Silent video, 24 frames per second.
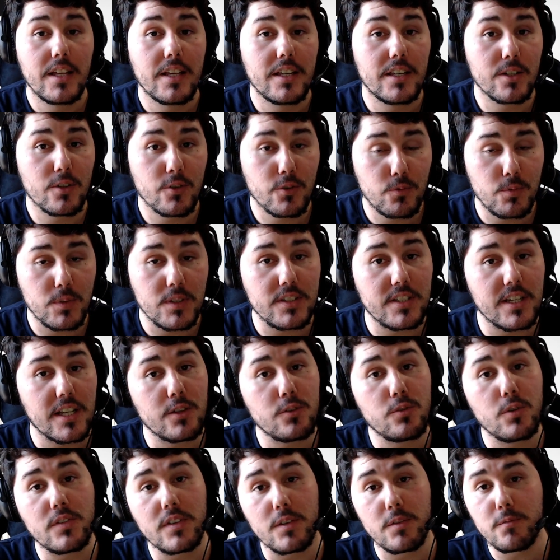Et ensuite, il y a une
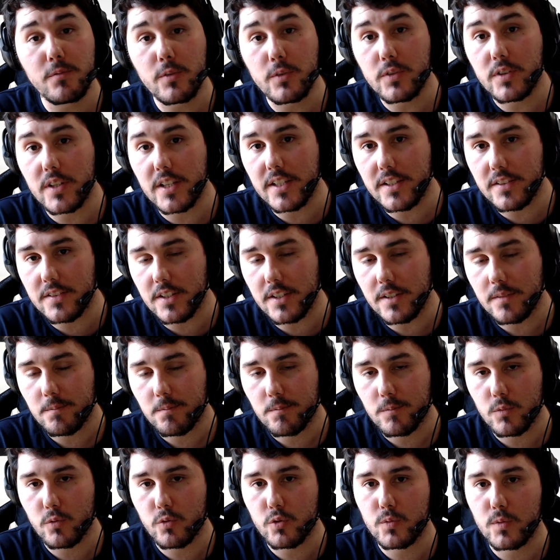deuxième fonctionnalité
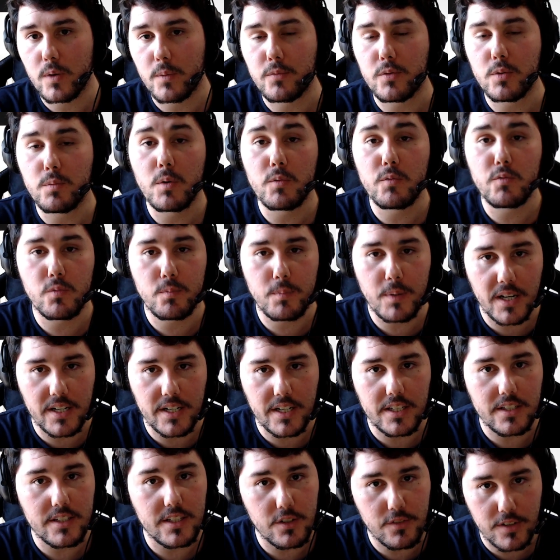dont je veux absolument vous
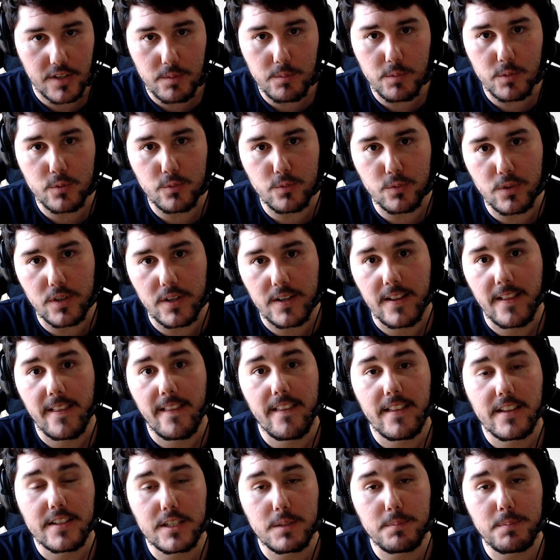parler, qui est vraiment cool,
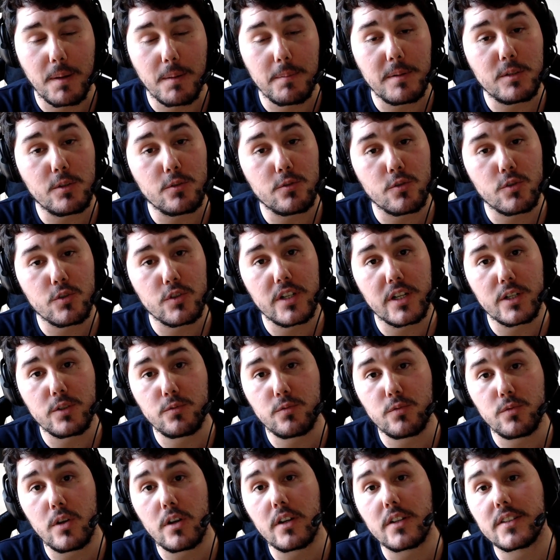qui permet de changer la
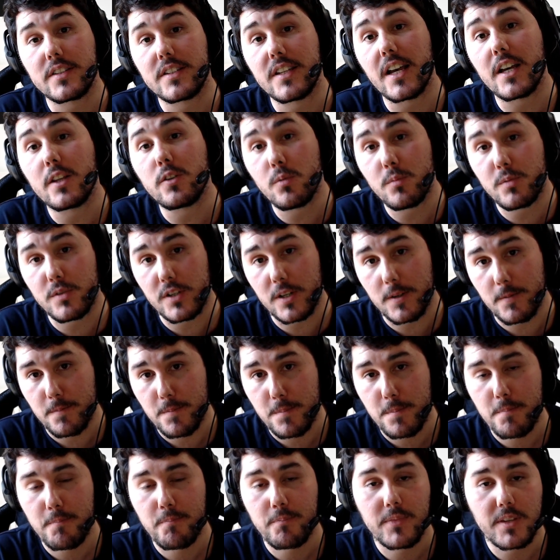couleur d'un objet.
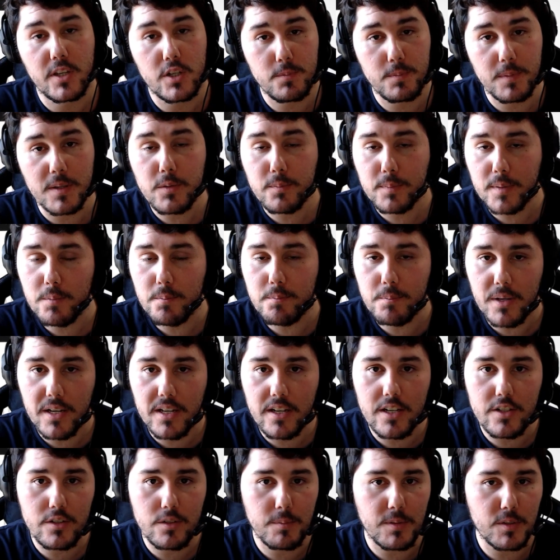je m'exprime par
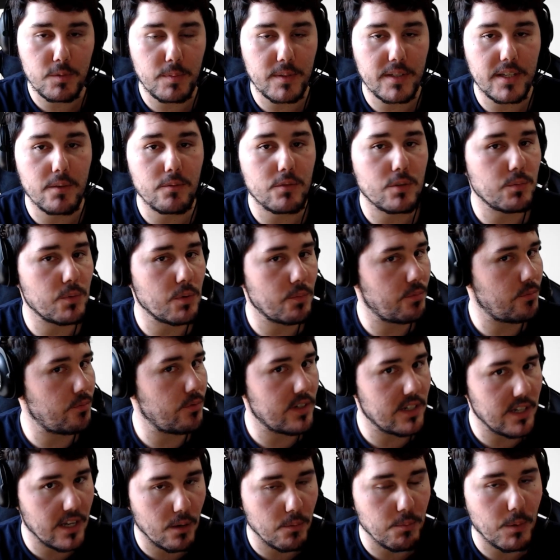là, je vais m'expliquer un petit peu plus
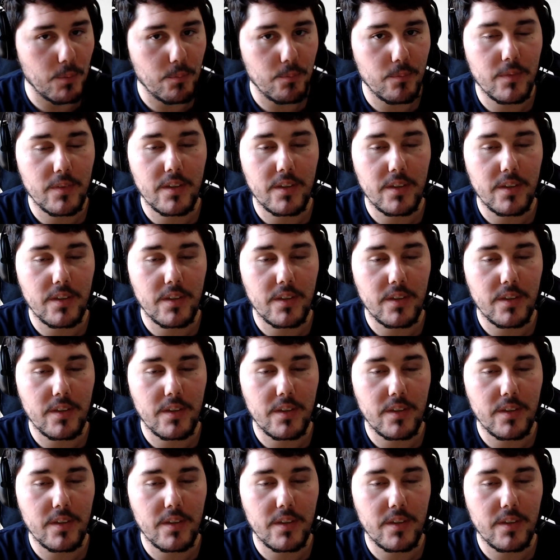clairement.